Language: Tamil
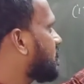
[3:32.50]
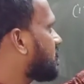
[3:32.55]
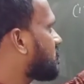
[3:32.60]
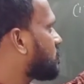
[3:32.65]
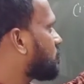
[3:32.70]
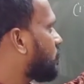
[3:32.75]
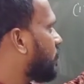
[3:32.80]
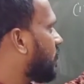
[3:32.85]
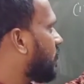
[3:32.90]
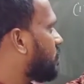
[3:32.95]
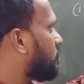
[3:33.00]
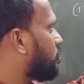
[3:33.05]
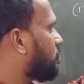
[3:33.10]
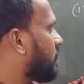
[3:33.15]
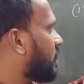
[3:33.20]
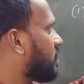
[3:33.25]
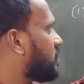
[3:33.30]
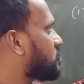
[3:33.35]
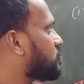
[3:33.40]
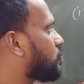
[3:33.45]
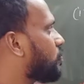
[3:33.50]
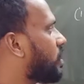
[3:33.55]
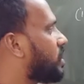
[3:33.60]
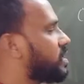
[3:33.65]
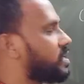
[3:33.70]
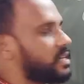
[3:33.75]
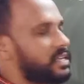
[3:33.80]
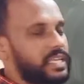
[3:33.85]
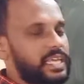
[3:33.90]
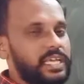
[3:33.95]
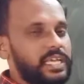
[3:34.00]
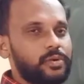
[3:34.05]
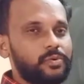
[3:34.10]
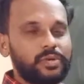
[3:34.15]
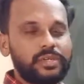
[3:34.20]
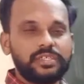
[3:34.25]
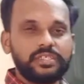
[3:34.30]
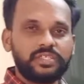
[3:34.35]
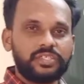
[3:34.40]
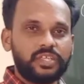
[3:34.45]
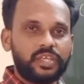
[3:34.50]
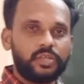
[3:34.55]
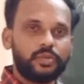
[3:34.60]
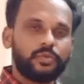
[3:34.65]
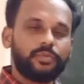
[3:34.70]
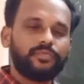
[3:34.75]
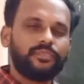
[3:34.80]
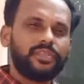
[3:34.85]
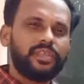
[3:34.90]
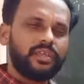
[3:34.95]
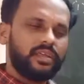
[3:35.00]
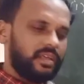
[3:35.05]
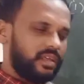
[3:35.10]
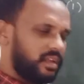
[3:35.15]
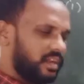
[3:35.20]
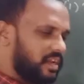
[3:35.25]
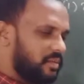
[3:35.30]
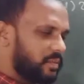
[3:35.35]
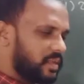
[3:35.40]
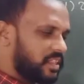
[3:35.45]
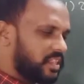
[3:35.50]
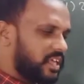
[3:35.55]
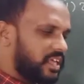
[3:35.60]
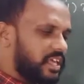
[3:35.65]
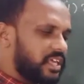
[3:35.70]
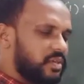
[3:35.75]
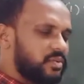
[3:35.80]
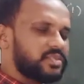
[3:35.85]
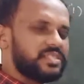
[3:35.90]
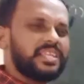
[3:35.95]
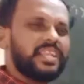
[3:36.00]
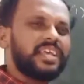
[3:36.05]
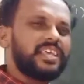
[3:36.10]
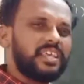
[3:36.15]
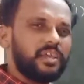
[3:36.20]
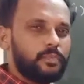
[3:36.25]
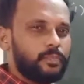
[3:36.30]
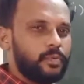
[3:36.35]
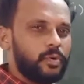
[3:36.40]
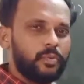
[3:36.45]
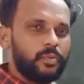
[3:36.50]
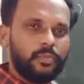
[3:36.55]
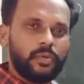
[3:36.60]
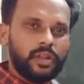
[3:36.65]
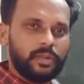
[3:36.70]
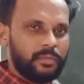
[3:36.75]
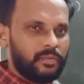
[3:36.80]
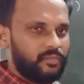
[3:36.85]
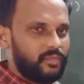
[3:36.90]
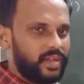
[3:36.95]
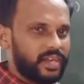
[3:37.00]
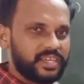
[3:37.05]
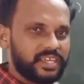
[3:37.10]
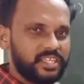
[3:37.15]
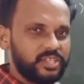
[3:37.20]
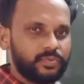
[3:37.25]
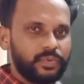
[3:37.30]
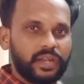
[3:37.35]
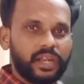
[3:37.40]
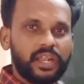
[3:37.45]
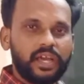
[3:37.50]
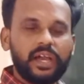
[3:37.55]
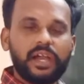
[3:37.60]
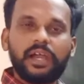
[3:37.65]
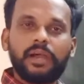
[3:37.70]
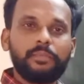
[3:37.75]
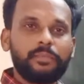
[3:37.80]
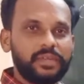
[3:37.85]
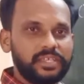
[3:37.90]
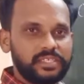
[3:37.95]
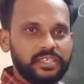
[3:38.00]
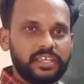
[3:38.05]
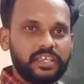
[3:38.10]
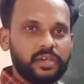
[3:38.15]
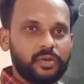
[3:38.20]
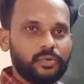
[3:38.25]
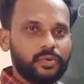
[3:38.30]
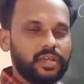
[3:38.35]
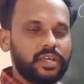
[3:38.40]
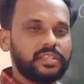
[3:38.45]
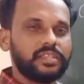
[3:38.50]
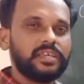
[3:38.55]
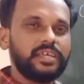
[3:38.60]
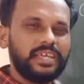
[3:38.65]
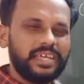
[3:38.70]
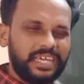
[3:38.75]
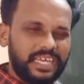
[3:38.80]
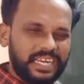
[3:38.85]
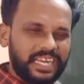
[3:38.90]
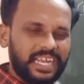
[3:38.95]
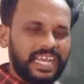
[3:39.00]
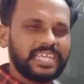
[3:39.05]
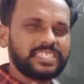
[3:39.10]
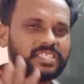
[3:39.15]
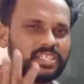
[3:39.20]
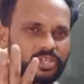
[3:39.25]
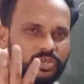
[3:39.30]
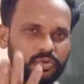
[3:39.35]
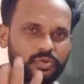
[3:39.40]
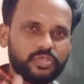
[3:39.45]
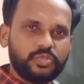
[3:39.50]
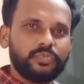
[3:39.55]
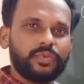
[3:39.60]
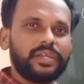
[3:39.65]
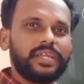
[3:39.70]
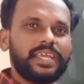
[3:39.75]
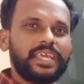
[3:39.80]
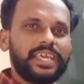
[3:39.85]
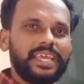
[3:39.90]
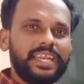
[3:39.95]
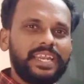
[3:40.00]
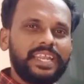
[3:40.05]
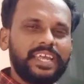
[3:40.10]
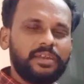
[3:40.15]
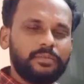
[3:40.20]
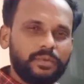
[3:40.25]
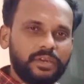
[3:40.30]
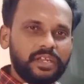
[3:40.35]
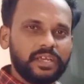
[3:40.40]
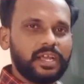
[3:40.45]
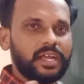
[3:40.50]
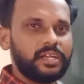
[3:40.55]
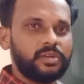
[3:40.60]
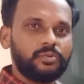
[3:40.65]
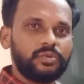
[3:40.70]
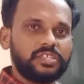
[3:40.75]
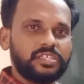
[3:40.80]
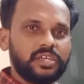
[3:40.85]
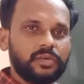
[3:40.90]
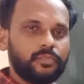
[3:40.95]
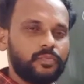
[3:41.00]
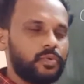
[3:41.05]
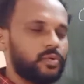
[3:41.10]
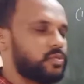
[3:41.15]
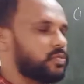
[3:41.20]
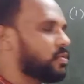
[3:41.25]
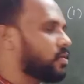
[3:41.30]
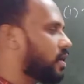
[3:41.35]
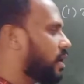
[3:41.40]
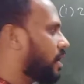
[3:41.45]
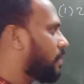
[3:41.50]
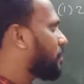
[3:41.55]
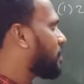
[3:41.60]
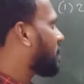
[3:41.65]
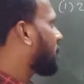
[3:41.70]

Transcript: எக்ஸ் ஸ்கொயர் மைனஸ் ஒன் ஈக்குவல் டு ஜீரோ நம்ம இந்த ஈக்குவேஷனை எப்பவும் போல் நம்ம ஃபேக்டரைஸ் பண்ணலாம் அப்படி செய்யக்கூடாது ரேஷனல் ரூட்ஸ் மட்டும் என்னென்னு மட்டும் கண்டுபிடிச்சா போதும் அப்புறம்